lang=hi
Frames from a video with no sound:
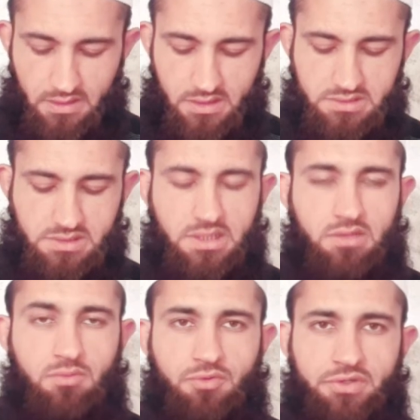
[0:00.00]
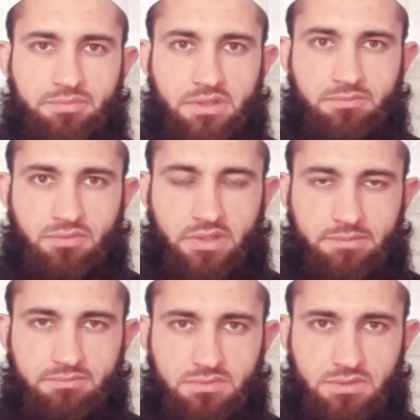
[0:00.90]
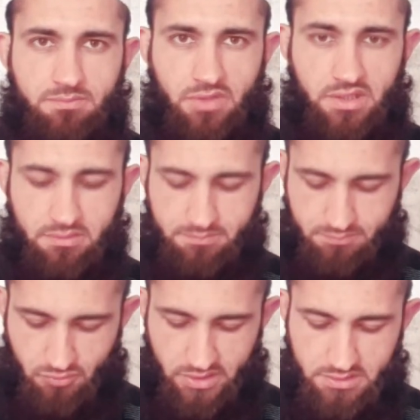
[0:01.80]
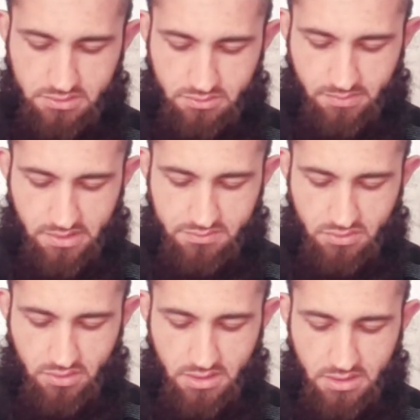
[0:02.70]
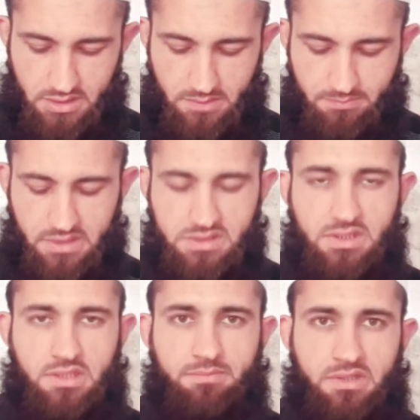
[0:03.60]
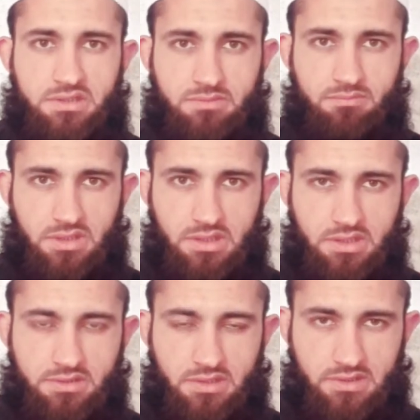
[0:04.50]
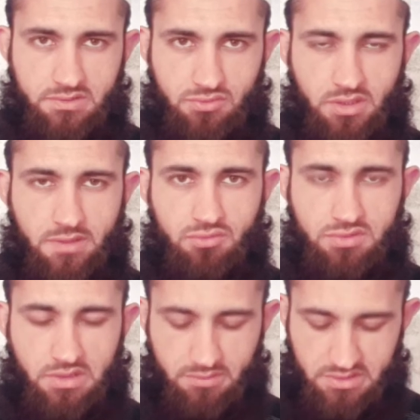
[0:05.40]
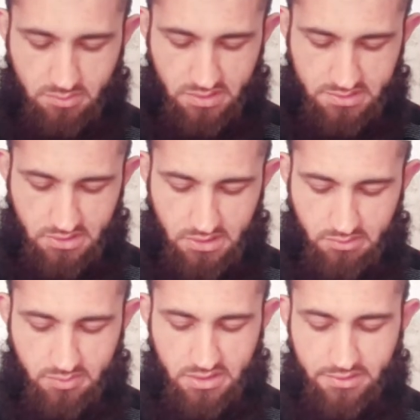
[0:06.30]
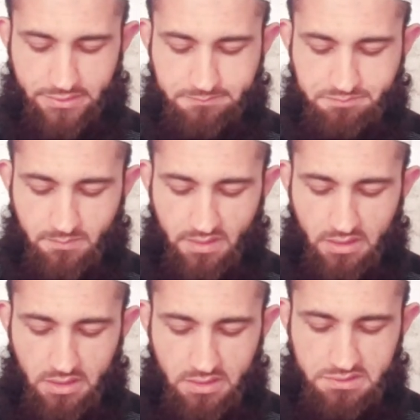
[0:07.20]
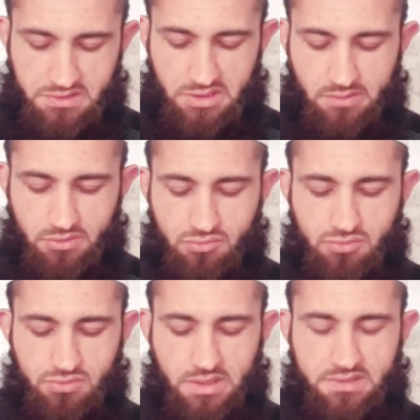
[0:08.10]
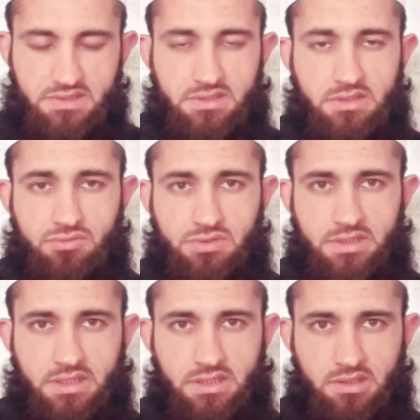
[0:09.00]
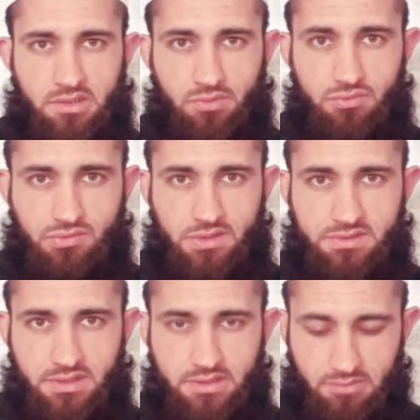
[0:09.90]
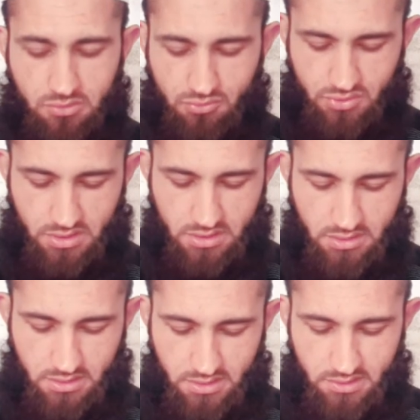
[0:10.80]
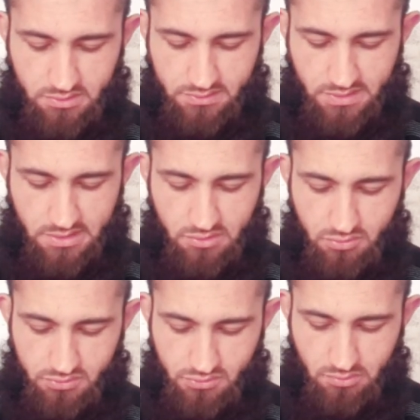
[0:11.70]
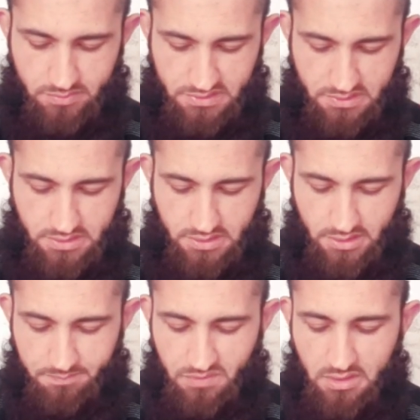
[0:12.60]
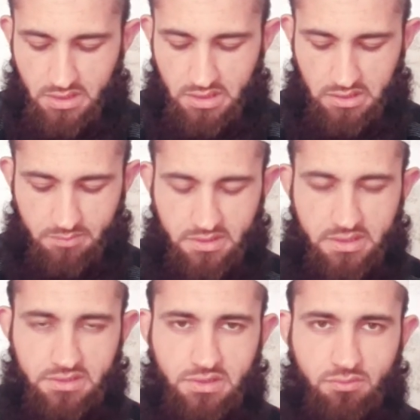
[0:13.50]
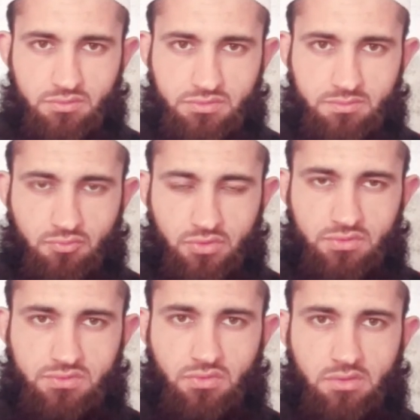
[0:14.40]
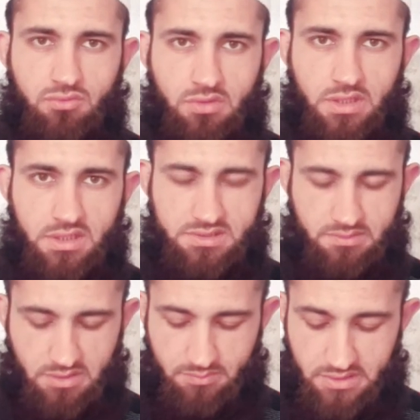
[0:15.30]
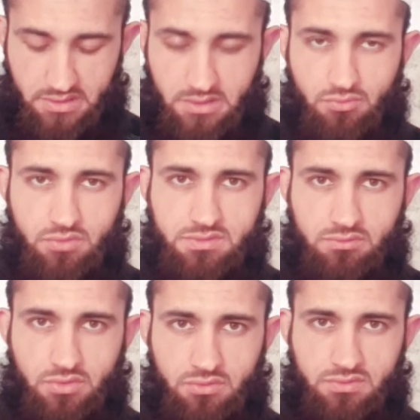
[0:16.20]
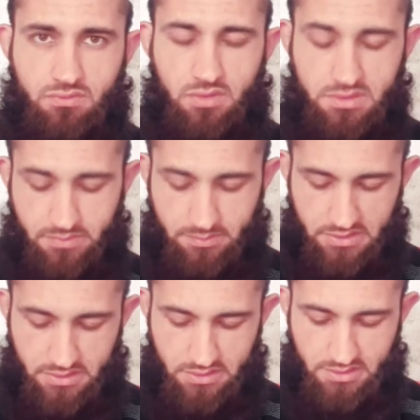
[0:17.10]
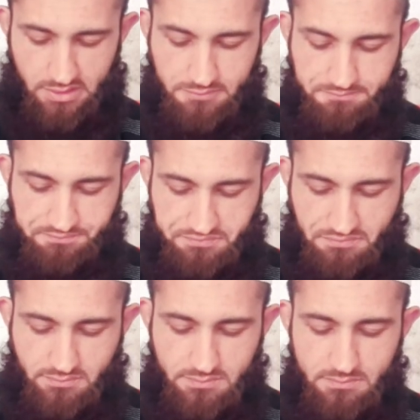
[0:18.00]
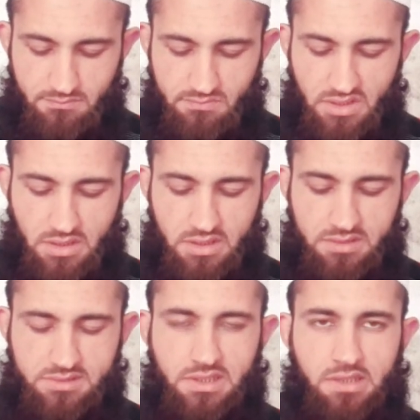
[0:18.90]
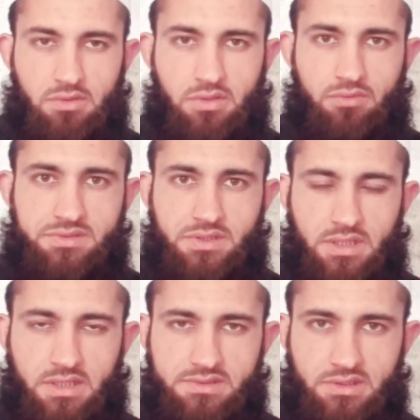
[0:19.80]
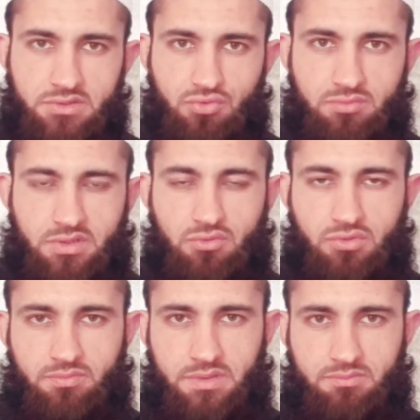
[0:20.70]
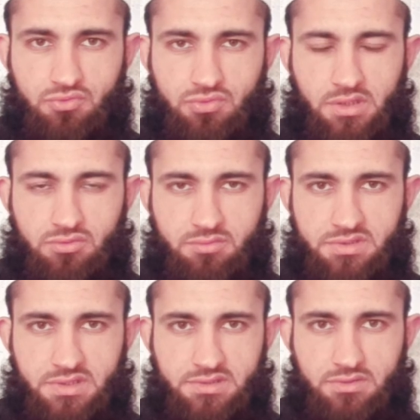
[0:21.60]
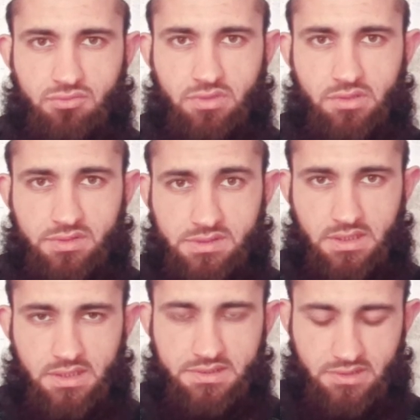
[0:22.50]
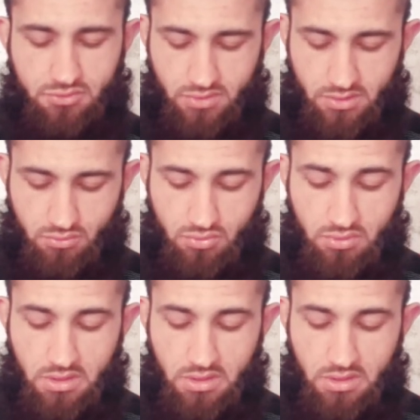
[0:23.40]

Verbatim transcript: इसके अलावा पॉइंट पॉइंट फाइव पॉइंट पॉइंट फाइव जो है यानी पाँच साढ़े पाँच बिलियन डॉलर जो है बीस में इसने कमाए हैं इसके अलावा हज़ार अठारह के रिव्यू जो है इसके डबल हो चुके हैं यानी ज़्यादा लोग उसको पसंद कर रहे हैं और प्रोडक्ट रिव्यूज़ वीडियोज़ जो है वो हर किस्म की प्रोडक्ट रिव्यूज़ वीडियोज़ जो है इस पर पड़ी रहती हैं इसके अलावा एवरेज के लिहाज से जो भी यूट्यूब पर मौजूद है जो भी शख्स तो एवरेज के लिहाज से जो है वो